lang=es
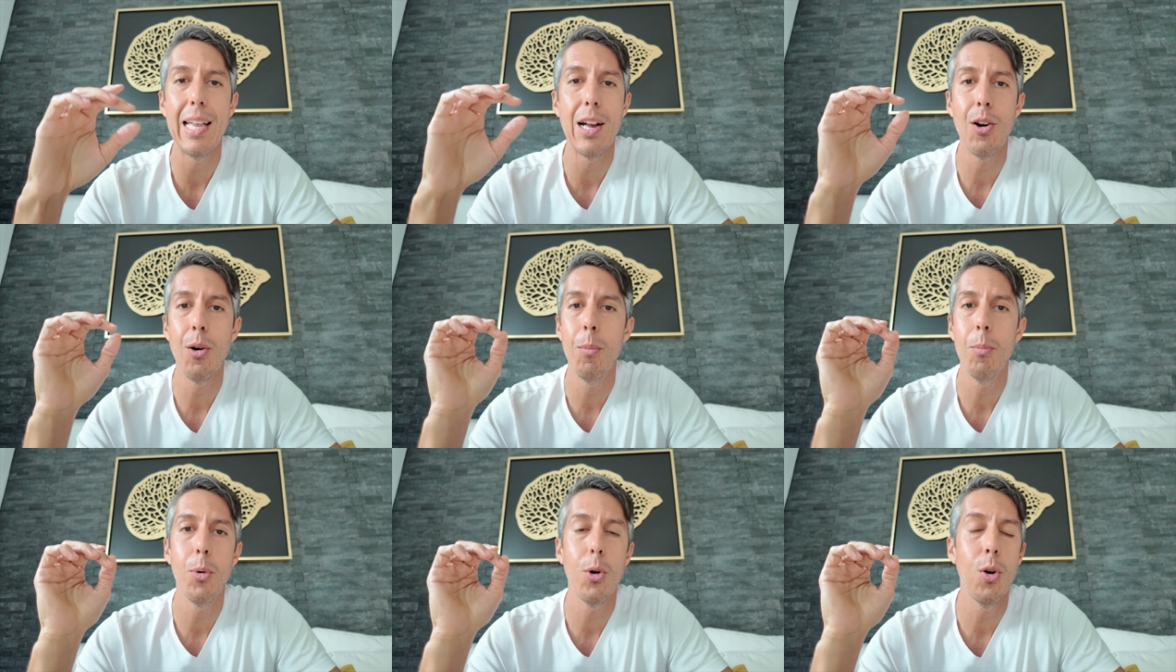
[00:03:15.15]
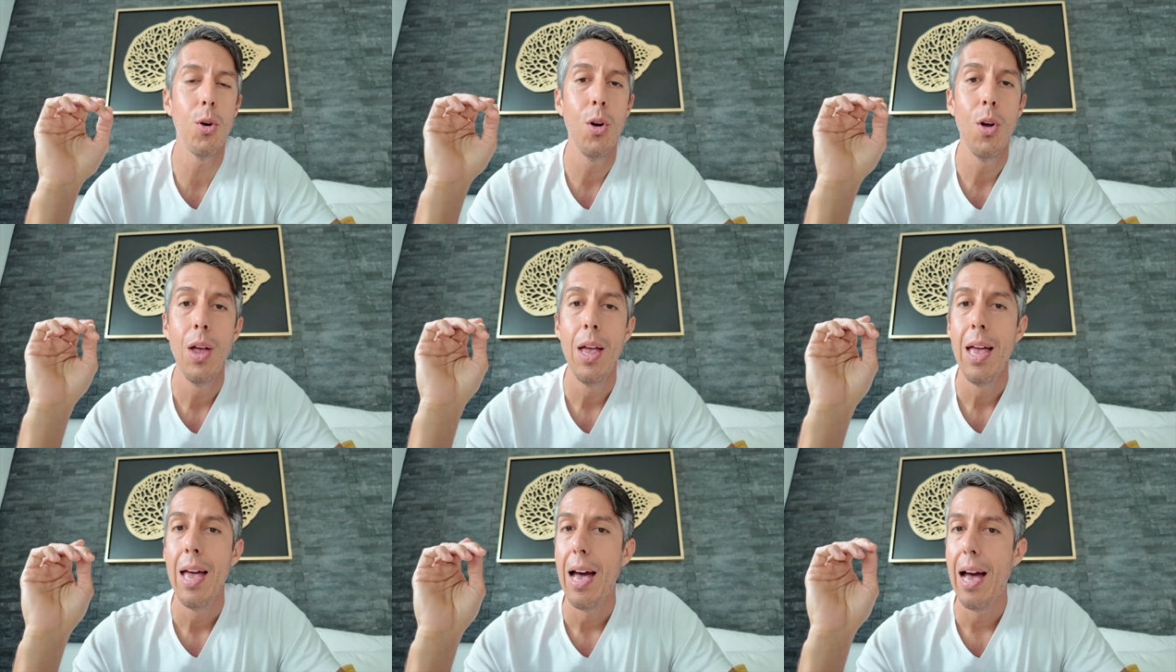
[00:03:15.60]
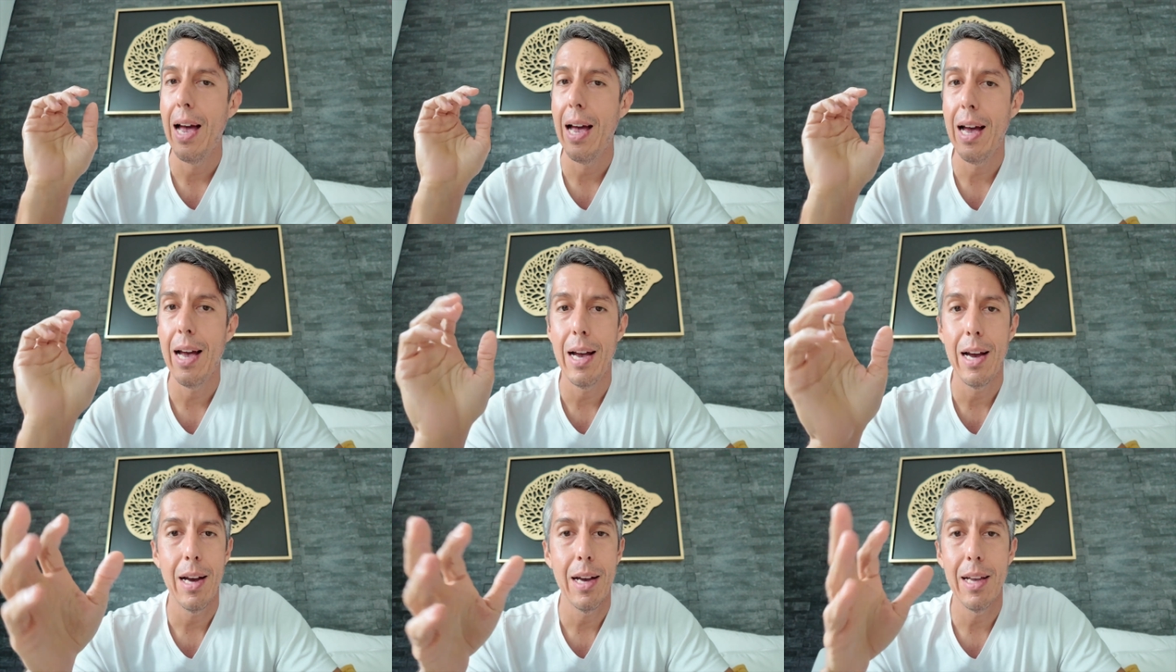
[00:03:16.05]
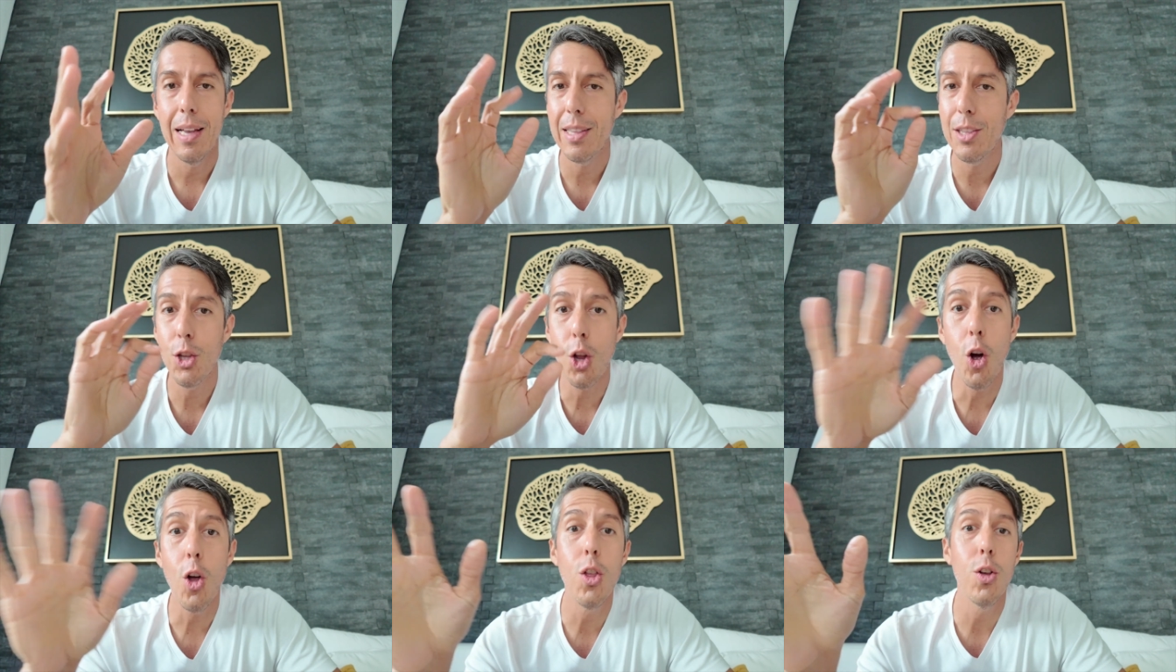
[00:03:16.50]
le compro
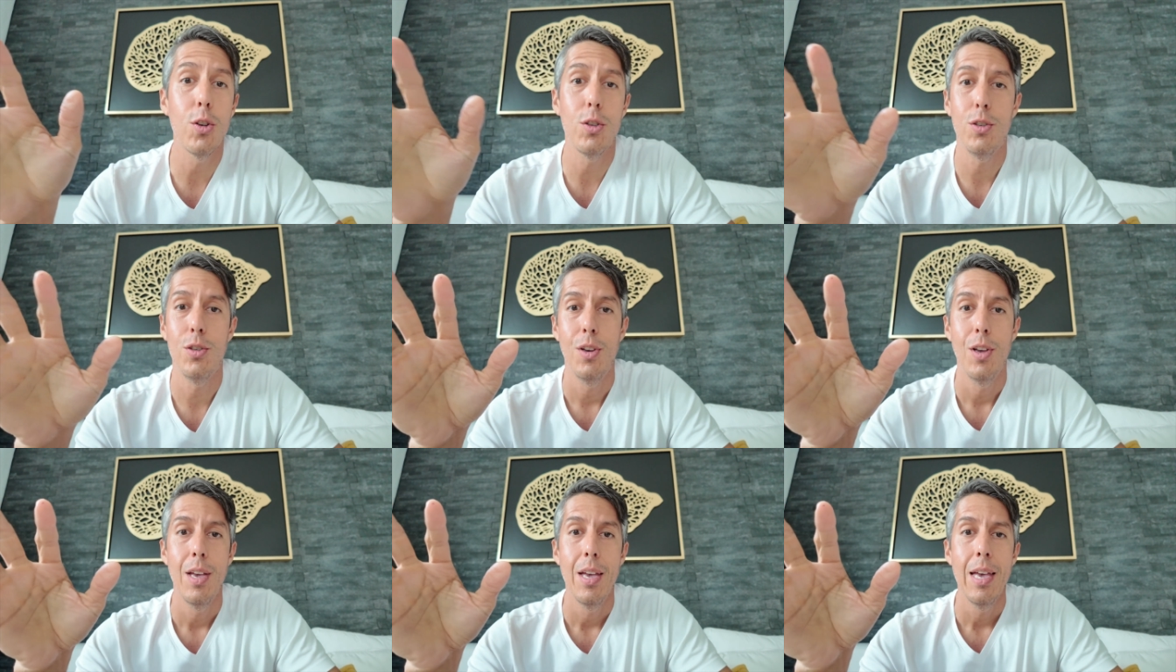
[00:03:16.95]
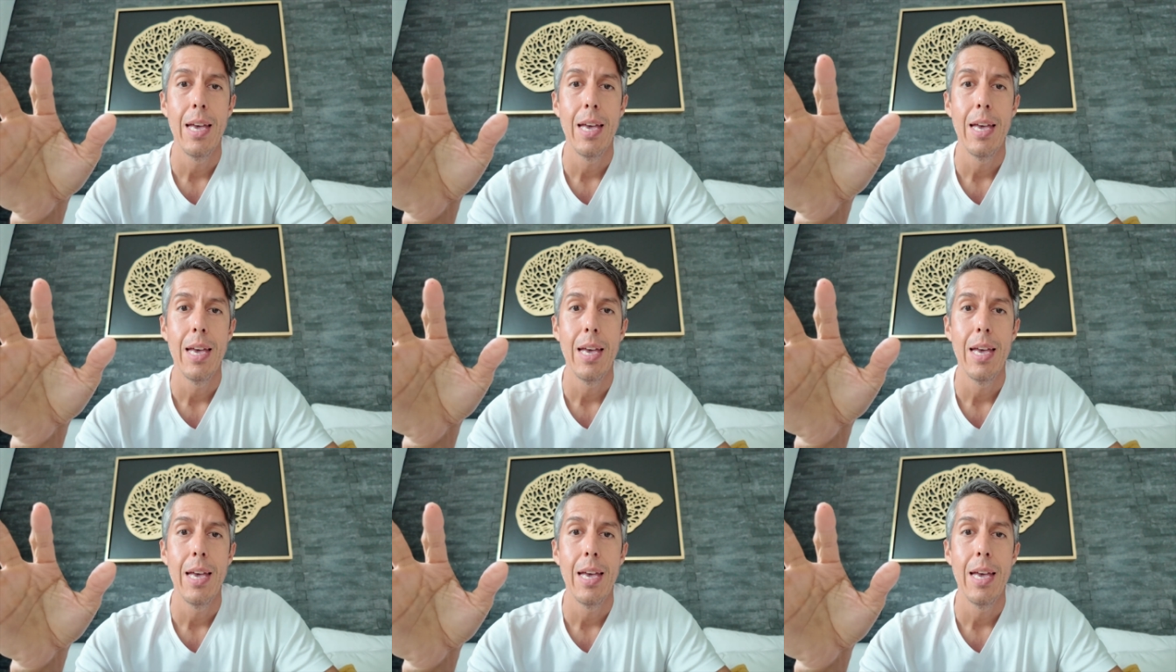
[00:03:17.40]
a todos.